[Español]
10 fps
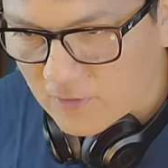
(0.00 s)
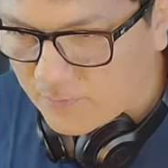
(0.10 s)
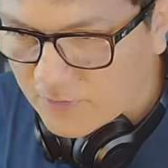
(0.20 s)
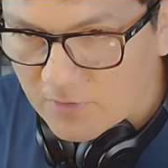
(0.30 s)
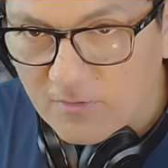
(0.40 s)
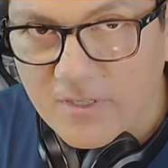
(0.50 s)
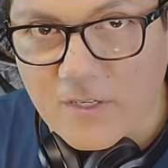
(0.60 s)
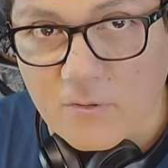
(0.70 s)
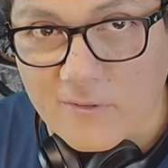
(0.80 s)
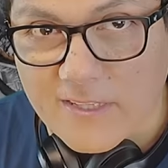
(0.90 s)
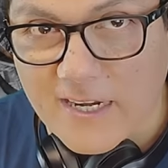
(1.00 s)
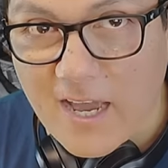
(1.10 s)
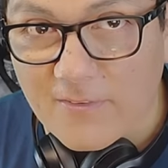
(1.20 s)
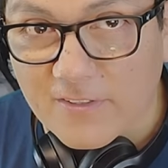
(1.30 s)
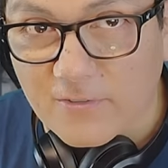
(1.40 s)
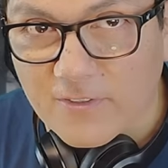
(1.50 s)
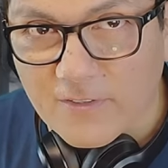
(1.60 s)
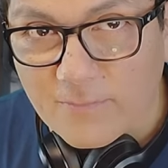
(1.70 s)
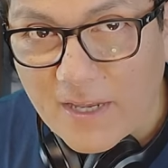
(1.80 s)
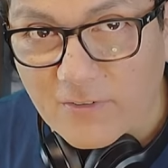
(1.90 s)
es posible ocultar aves en un
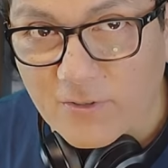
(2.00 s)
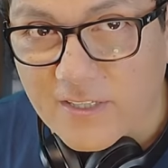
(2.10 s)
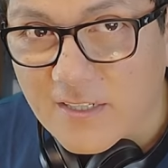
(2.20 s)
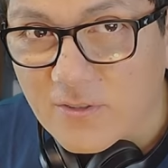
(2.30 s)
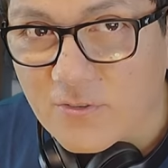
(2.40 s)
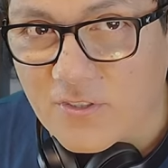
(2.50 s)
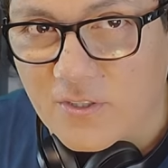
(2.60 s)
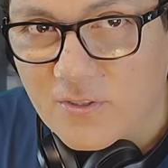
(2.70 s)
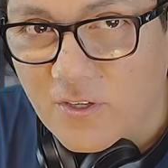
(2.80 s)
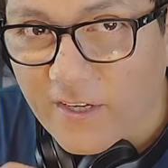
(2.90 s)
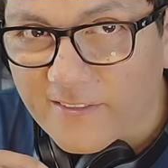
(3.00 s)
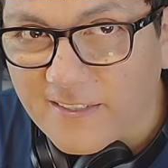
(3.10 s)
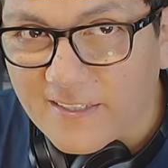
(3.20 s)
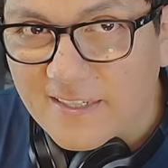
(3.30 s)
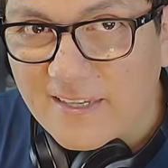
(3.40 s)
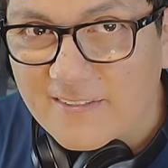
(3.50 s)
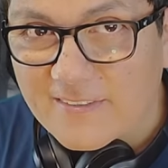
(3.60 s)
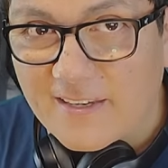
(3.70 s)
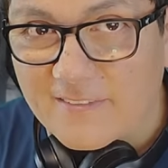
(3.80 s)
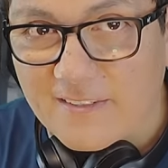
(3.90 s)
espacio tan reducido sin que
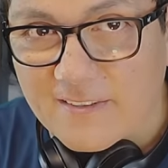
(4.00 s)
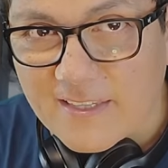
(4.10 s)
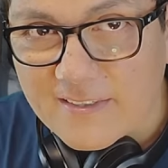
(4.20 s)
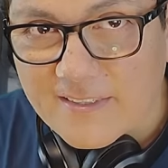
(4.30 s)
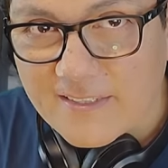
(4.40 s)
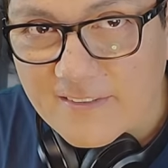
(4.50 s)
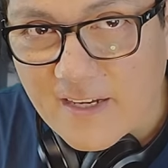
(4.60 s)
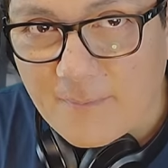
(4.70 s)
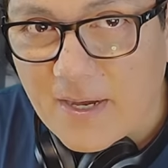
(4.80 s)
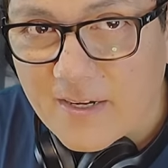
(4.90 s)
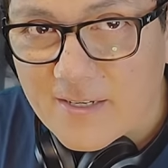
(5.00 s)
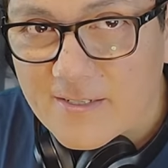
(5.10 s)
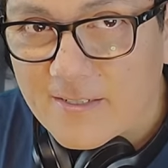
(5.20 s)
éstas intenten escapar?